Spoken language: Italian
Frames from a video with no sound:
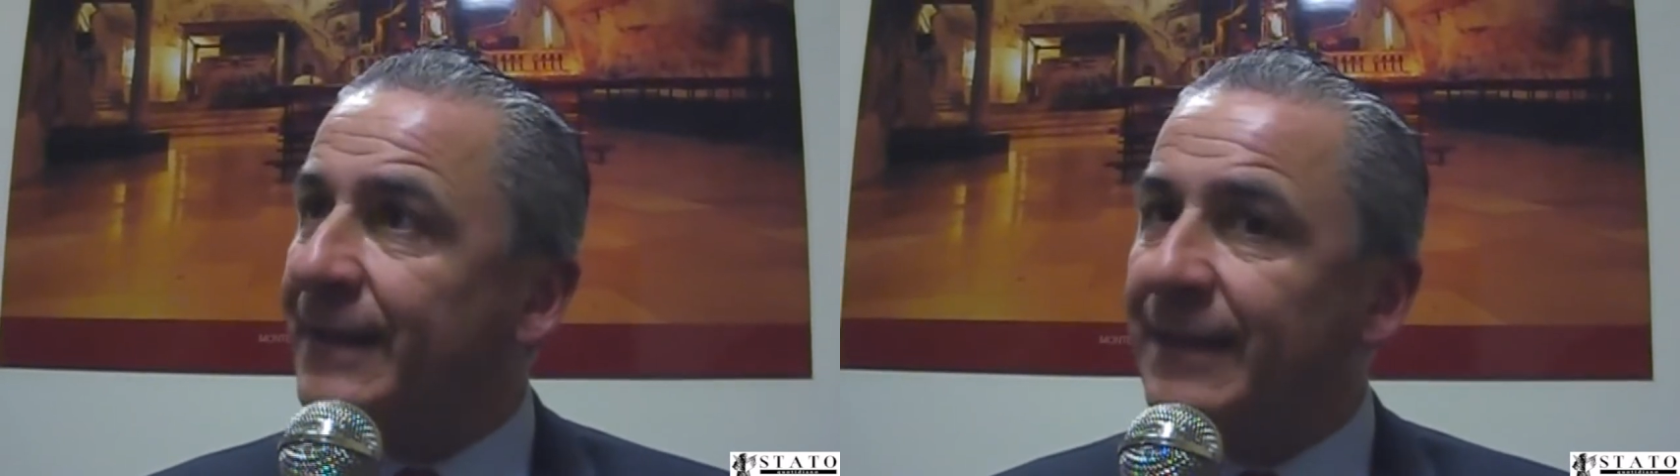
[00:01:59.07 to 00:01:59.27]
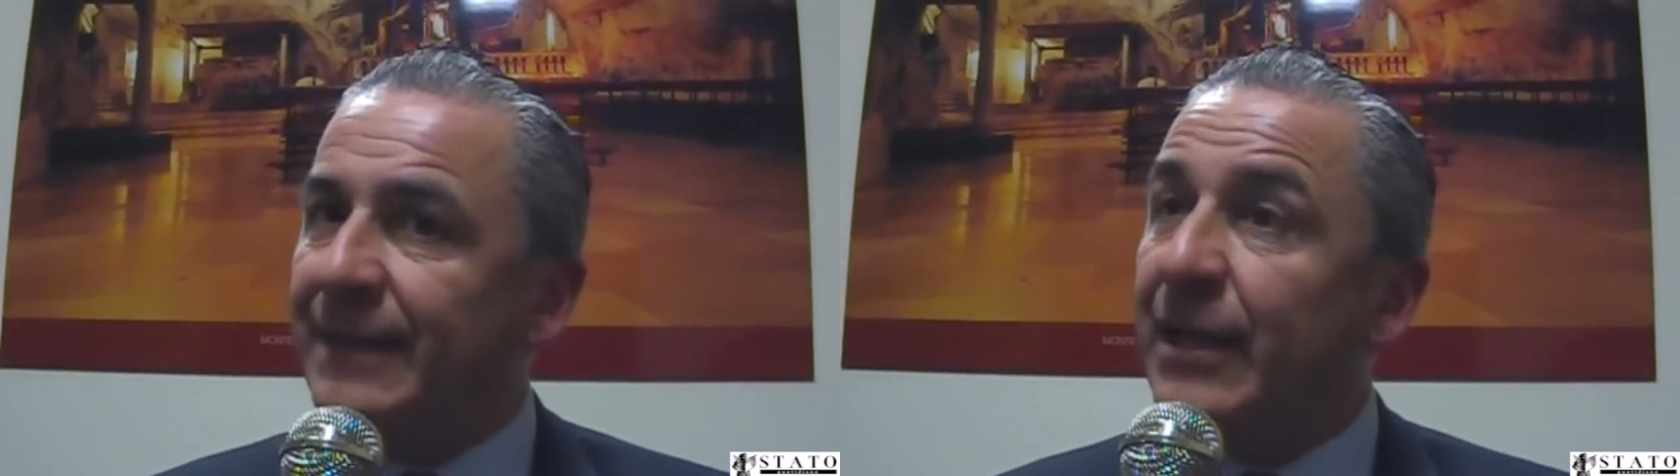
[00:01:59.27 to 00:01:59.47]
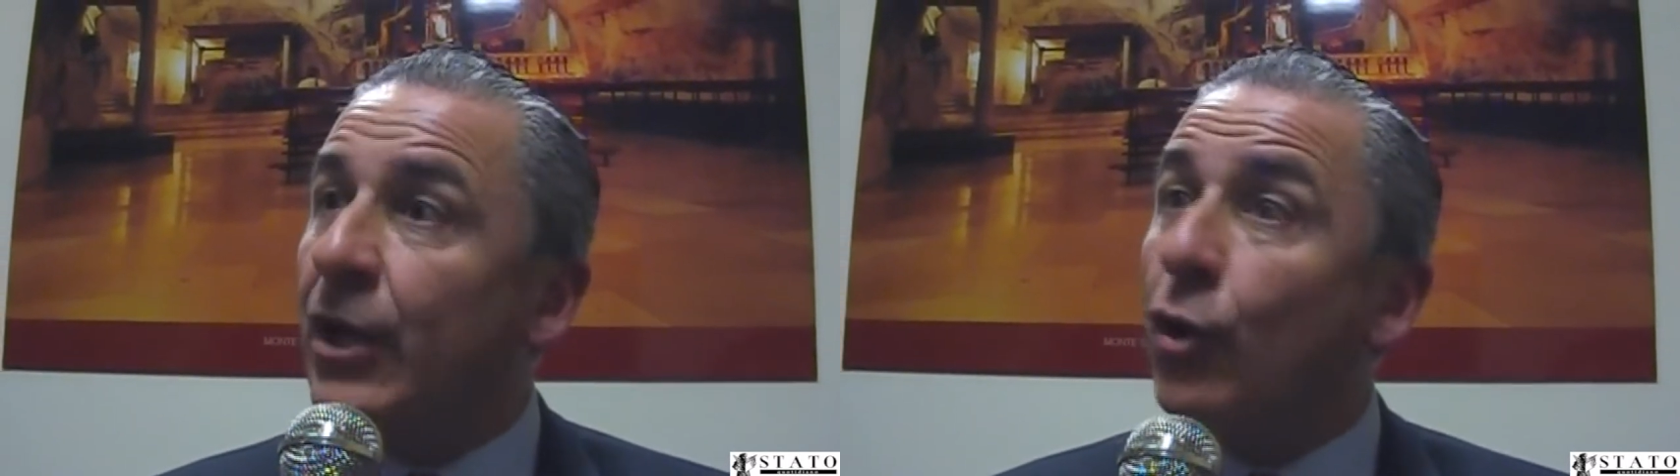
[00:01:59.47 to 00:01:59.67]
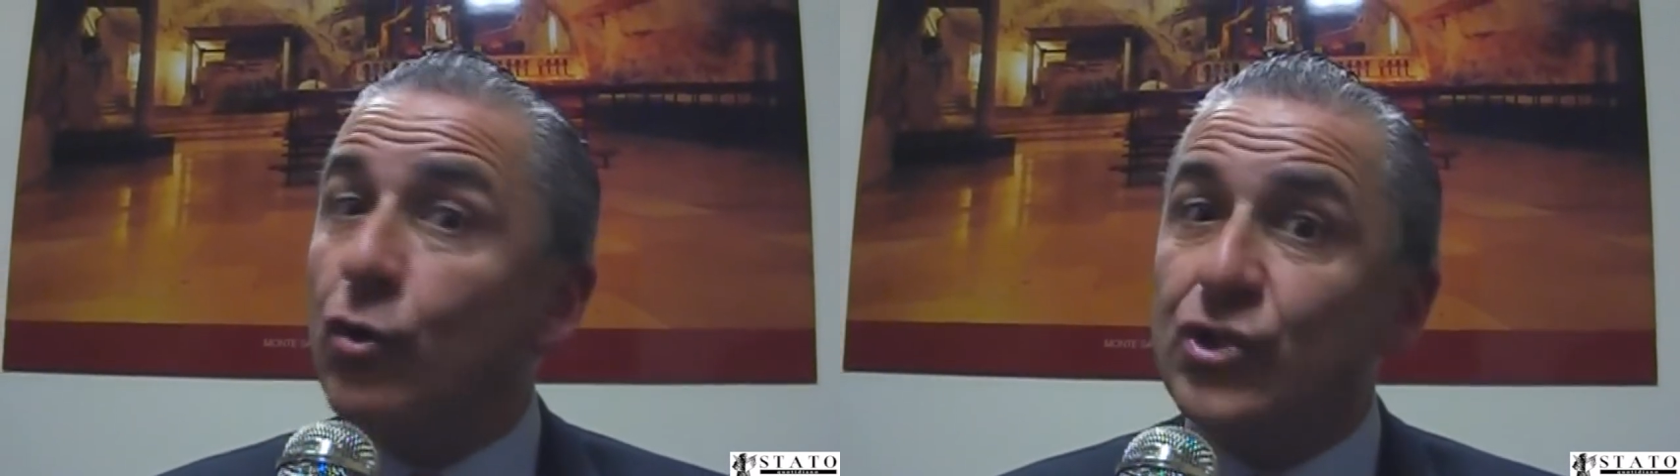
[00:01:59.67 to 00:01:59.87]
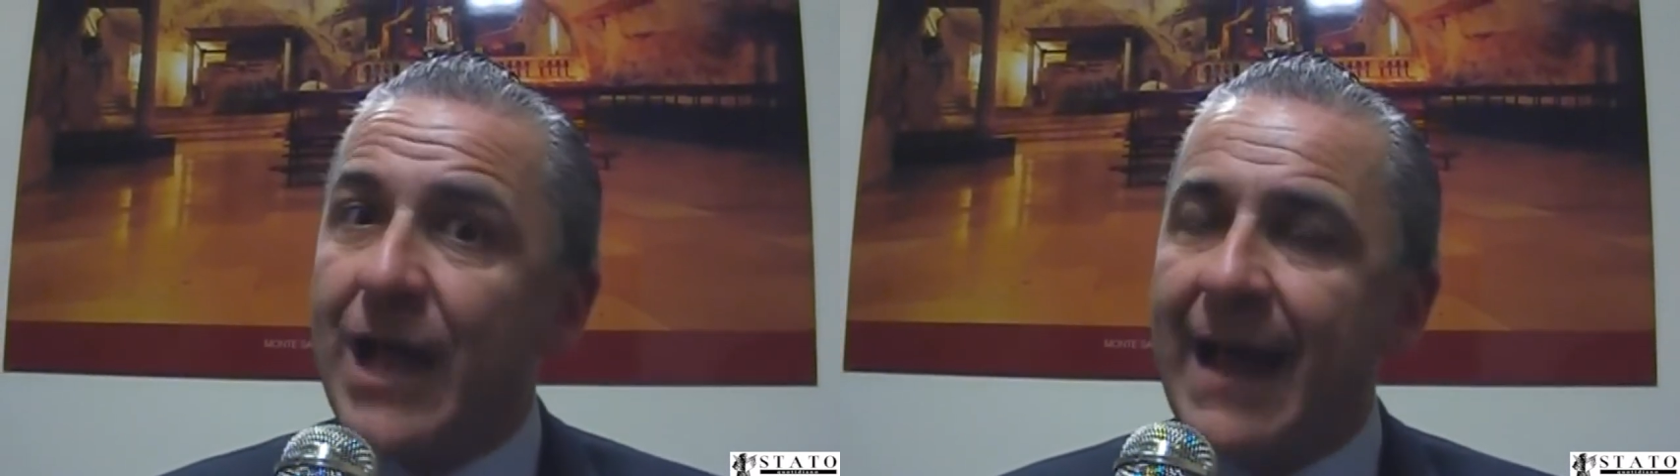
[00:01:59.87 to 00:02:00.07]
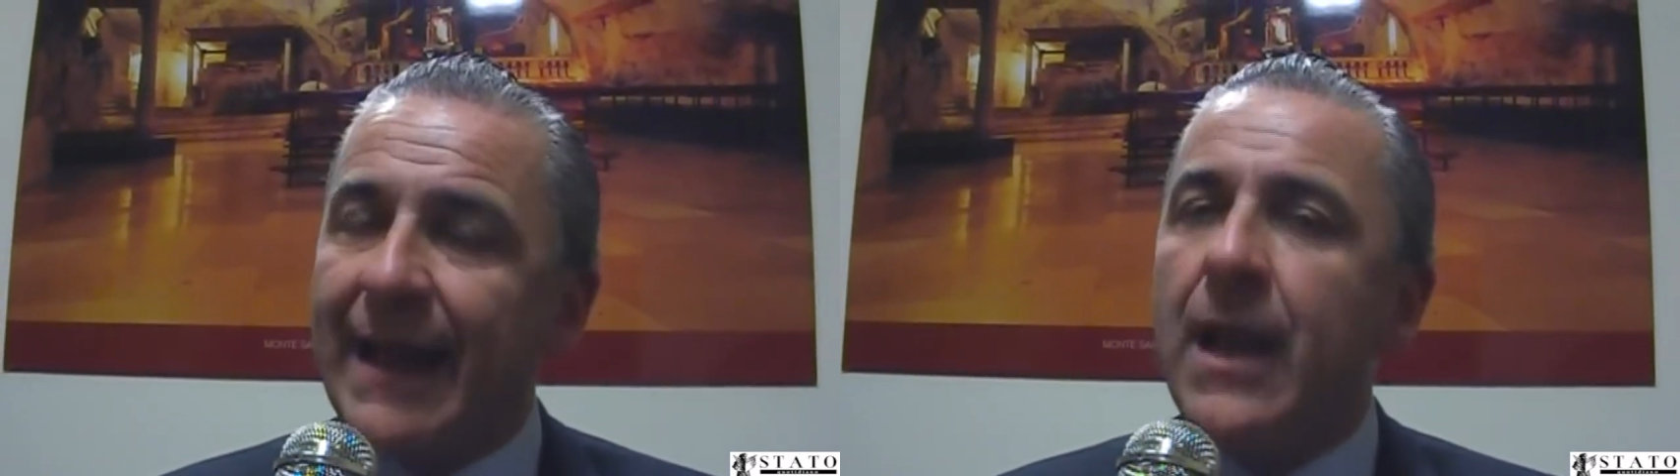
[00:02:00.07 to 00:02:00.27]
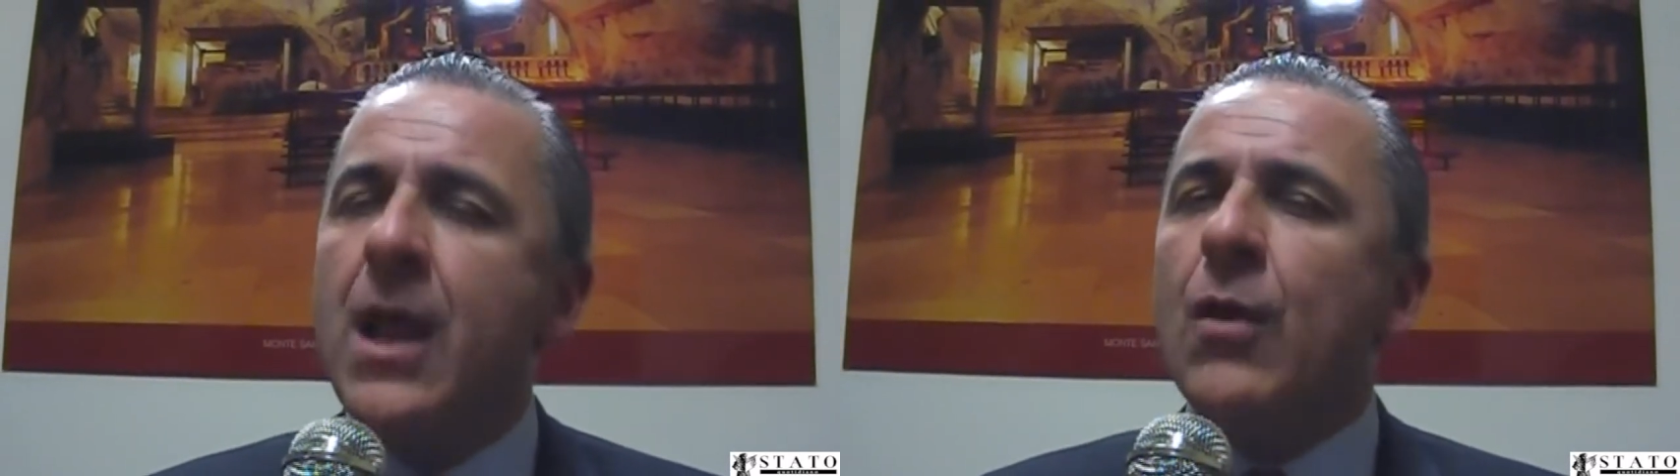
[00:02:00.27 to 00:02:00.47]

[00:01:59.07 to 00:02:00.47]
di, di incrociare,